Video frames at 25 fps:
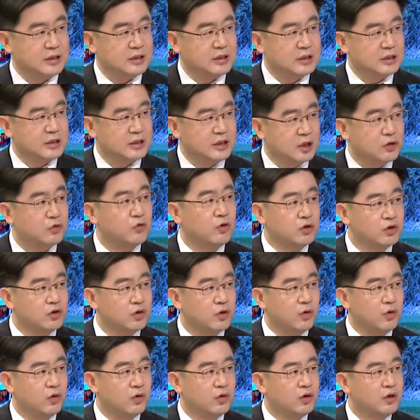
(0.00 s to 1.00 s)

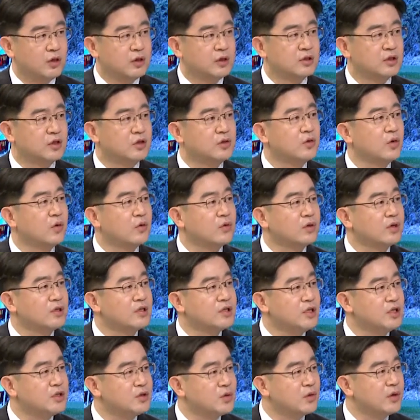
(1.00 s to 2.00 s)
직권으로 등록을
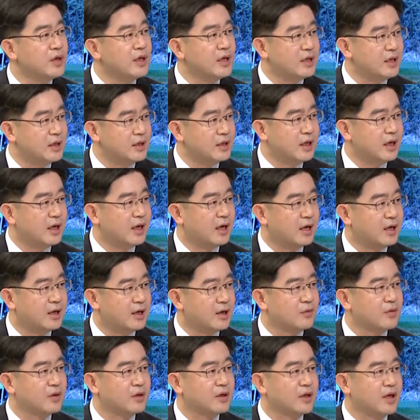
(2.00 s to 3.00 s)
취소를 해야
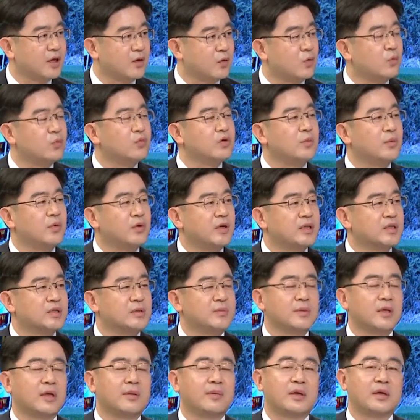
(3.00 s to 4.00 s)
된다라고 이렇게 공문을
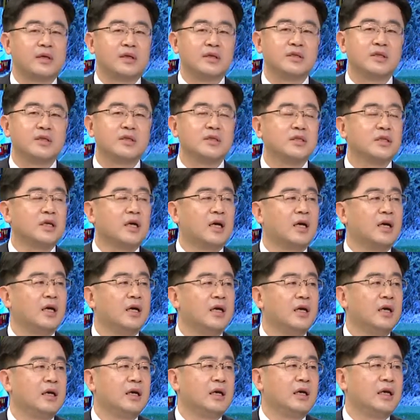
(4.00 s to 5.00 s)
보냈습니다만 네. 인천 씨가
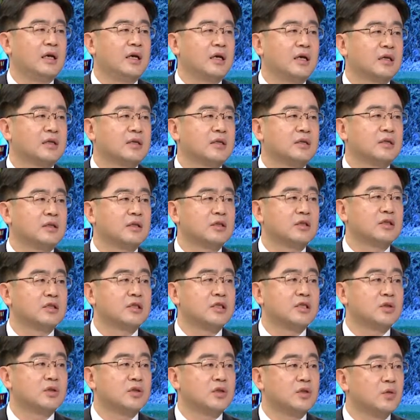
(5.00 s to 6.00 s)
아, 그
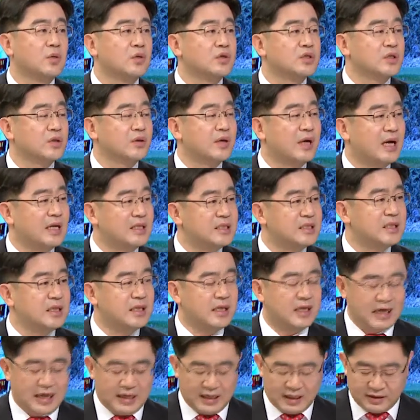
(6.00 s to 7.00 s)
등록 취소를 하지
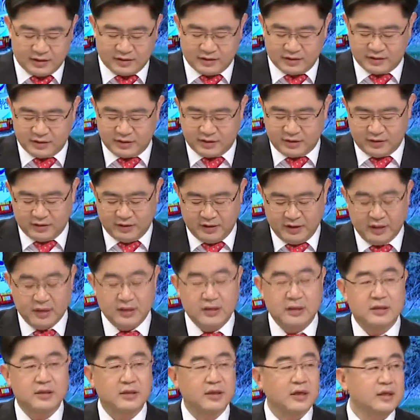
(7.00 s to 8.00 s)
않았거든요.
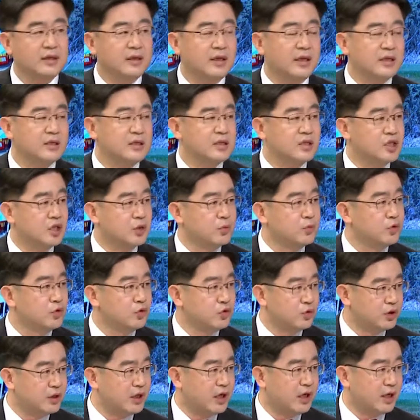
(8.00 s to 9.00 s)
그에 따라서
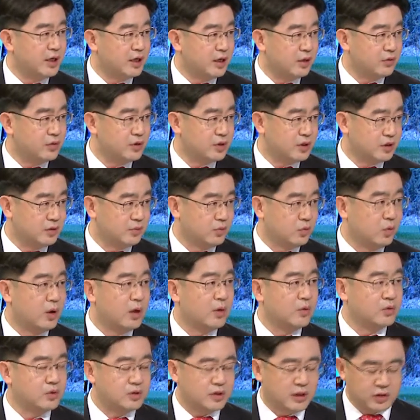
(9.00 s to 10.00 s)
직무유기다라고 지금
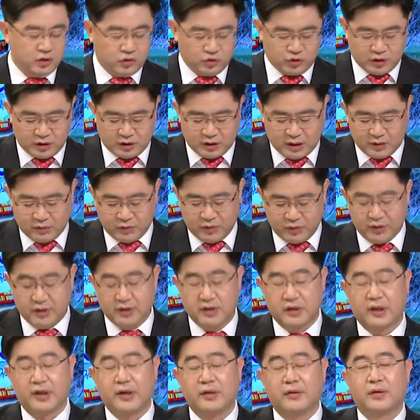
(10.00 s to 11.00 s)
공항공사가 주장을 하고
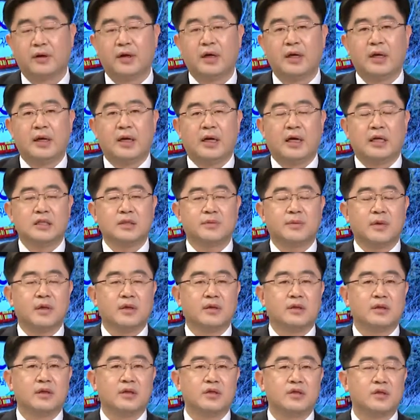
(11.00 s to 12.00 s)
있는데요. 하지만
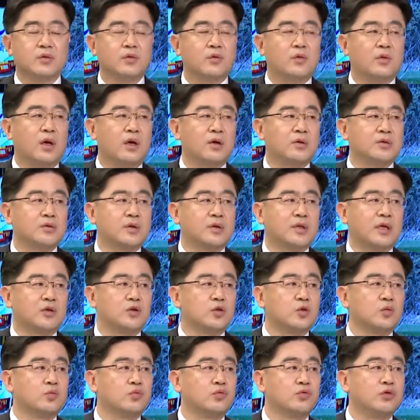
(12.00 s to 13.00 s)
이거는 인천공항공사의 다소
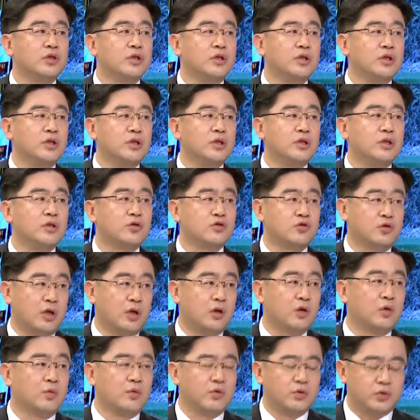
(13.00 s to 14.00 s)
좀
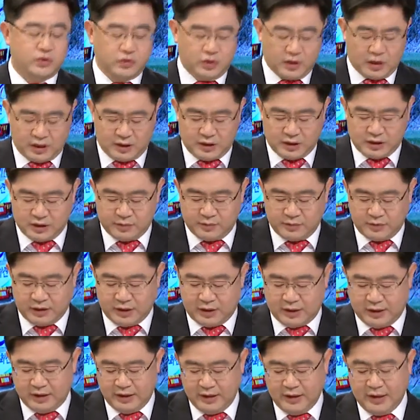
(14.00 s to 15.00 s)
무리수라고 볼 수가
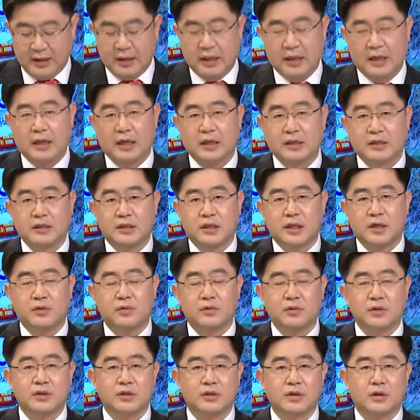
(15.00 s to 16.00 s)
있습니다. 아,
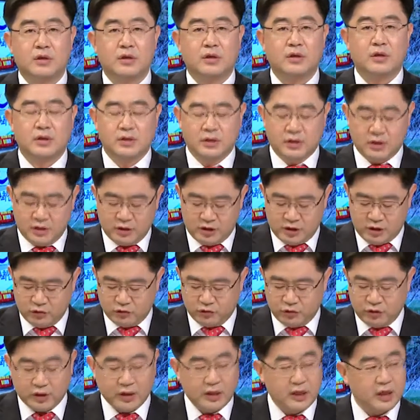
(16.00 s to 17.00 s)
체육시설 설치
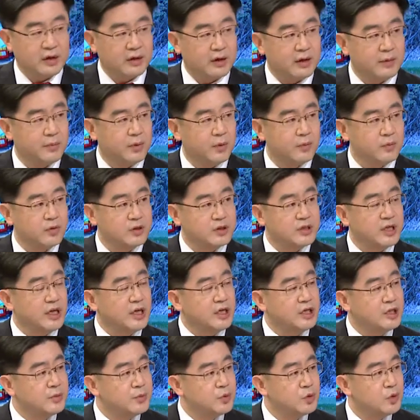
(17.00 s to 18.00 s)
운영에 관한 법률
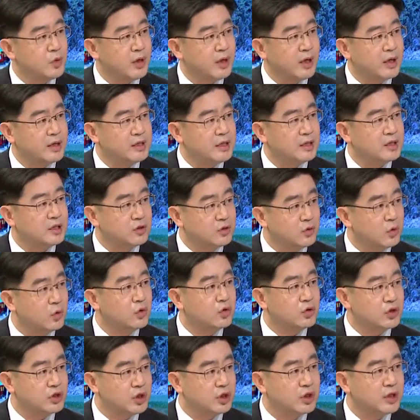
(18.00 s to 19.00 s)
제20조에 이제 등록
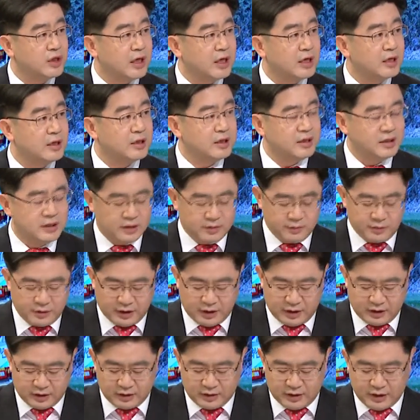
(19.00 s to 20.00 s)
규정이라는
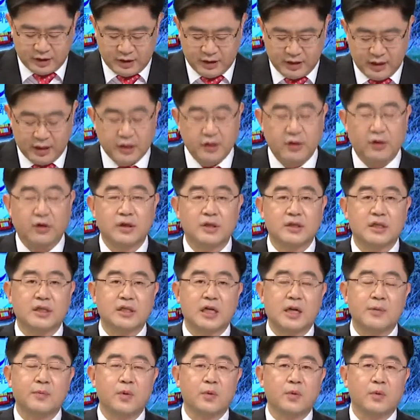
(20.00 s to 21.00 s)
있습니다. 그런데 여기를 잘
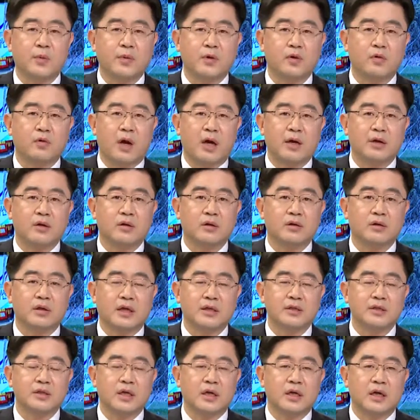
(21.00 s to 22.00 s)
살펴보면
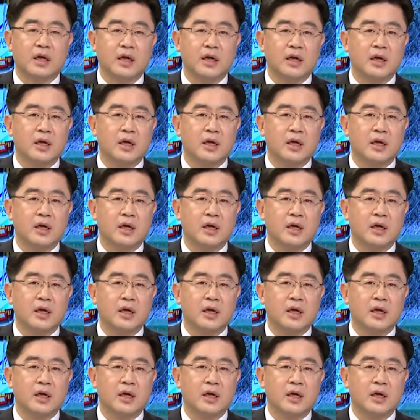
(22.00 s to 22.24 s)
광역단체가